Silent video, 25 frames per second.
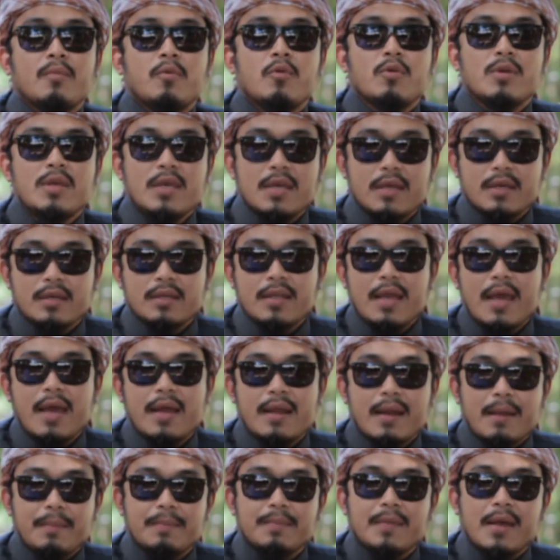ผู้หญิงใน
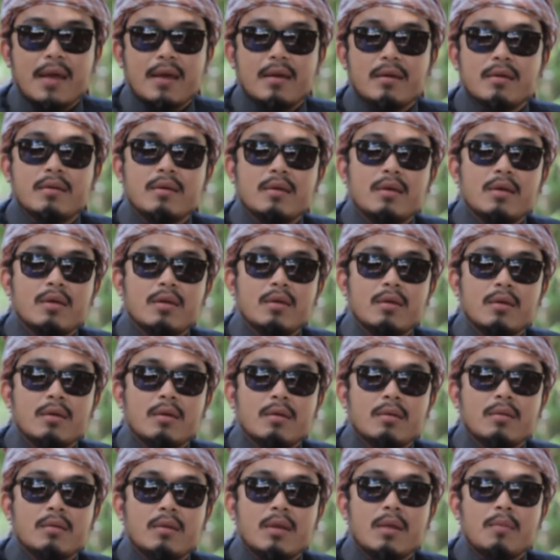อาหรับเนี่ย
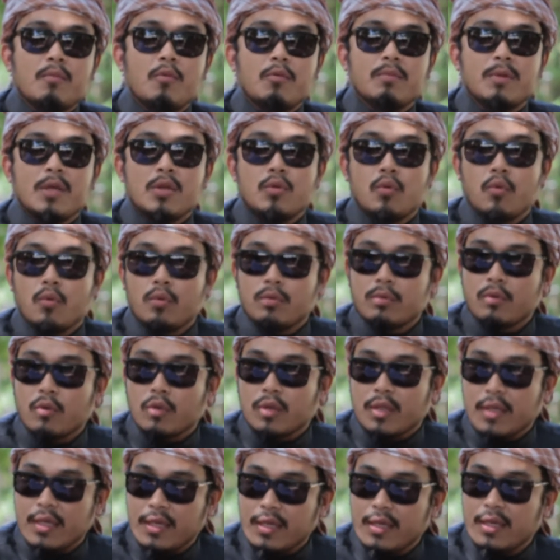ในมุมที่ถูกก
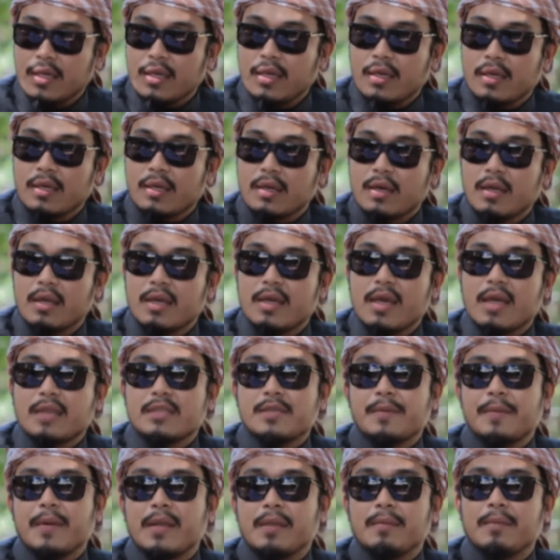ดขี่ ก็เลยอยา
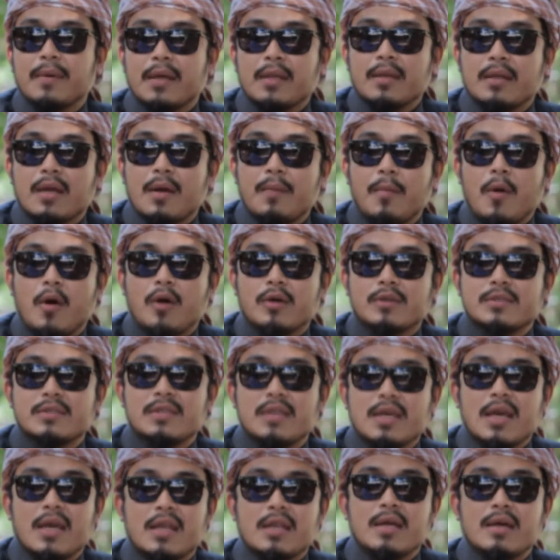กจะเป็นเหมือนกระบอก
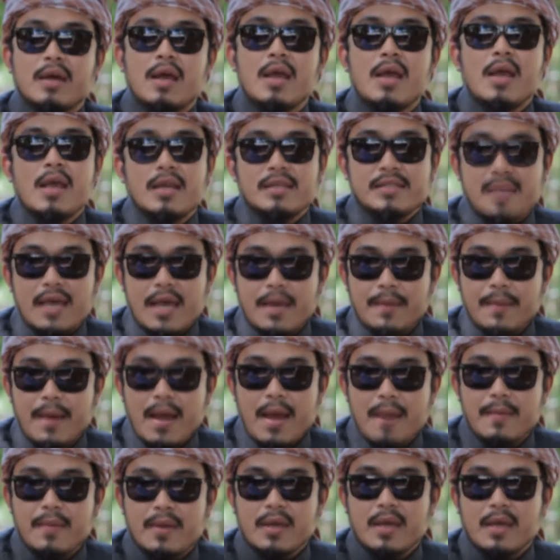เสียงหรือ ฉาย
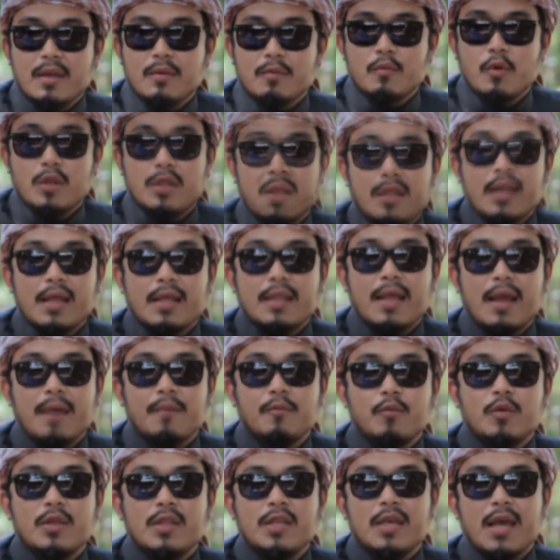ภาพให้เห็นวัฒนธร
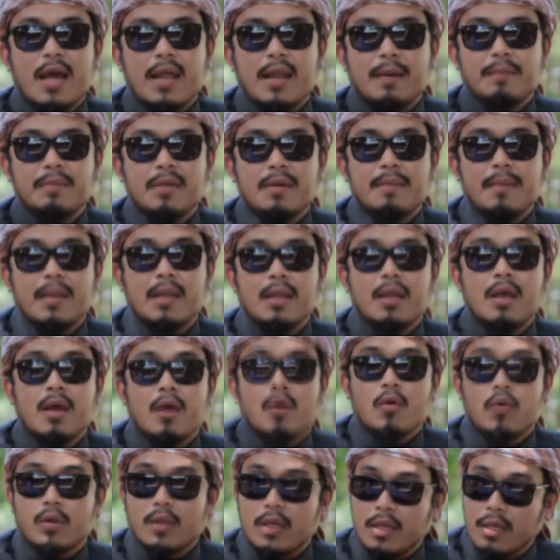รมวิถีอาหรับที่มัน
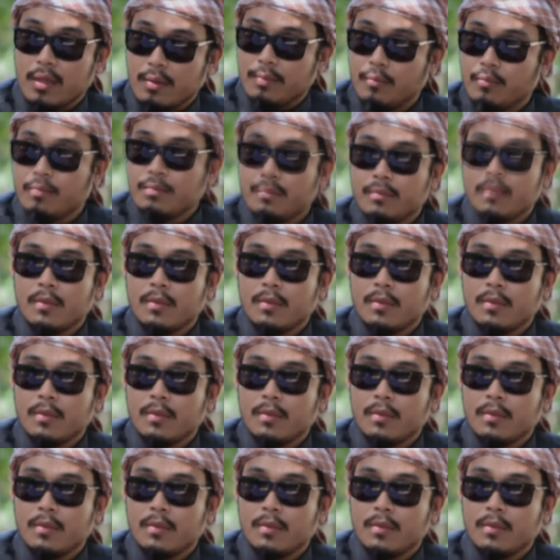กดขี่